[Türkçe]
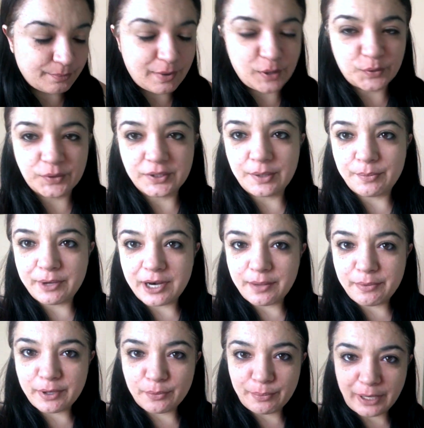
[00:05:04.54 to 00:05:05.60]
Markus'la
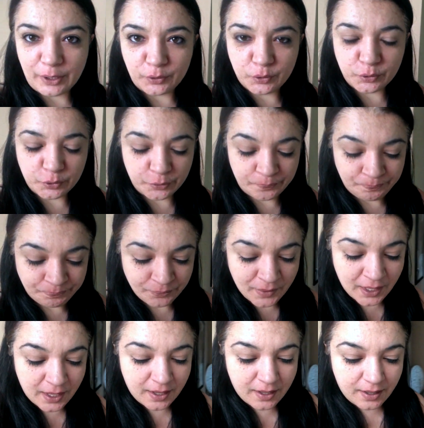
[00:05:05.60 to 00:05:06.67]
beraber balkonum
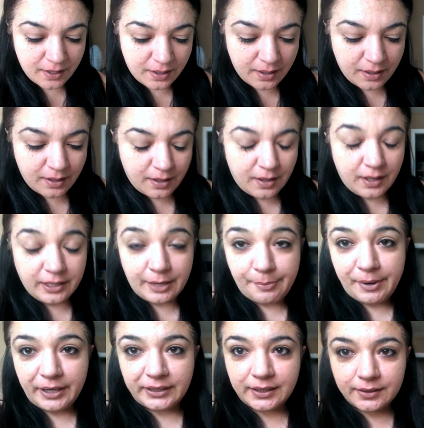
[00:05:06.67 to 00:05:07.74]

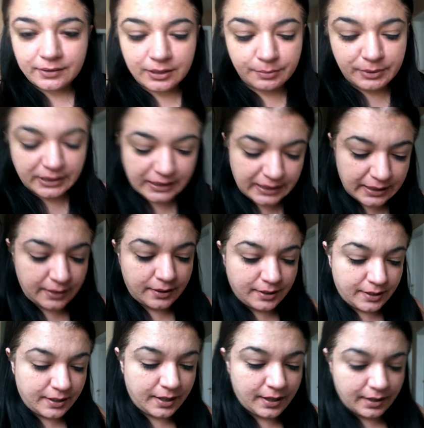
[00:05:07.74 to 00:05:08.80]
Yaparken tabii ki
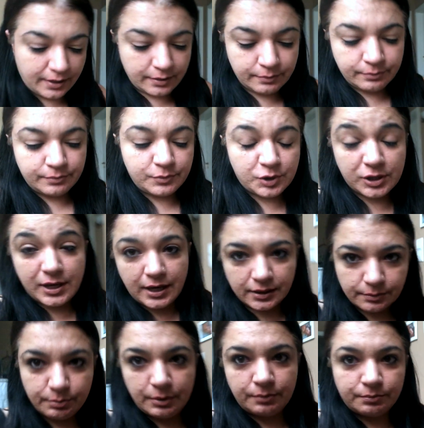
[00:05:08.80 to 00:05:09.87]

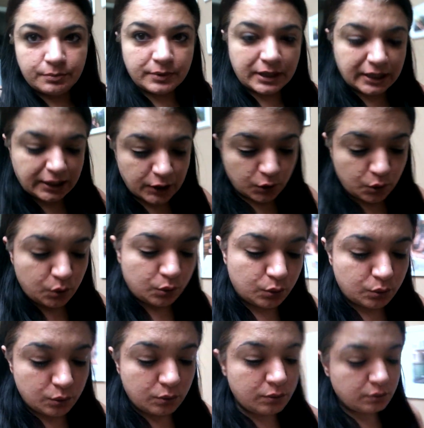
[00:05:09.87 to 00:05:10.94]
çıkartmam
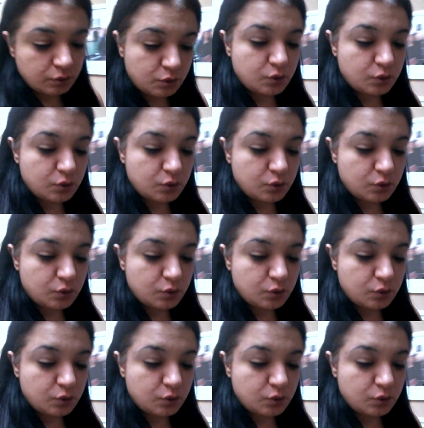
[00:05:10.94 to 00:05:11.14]
gerekiyordu.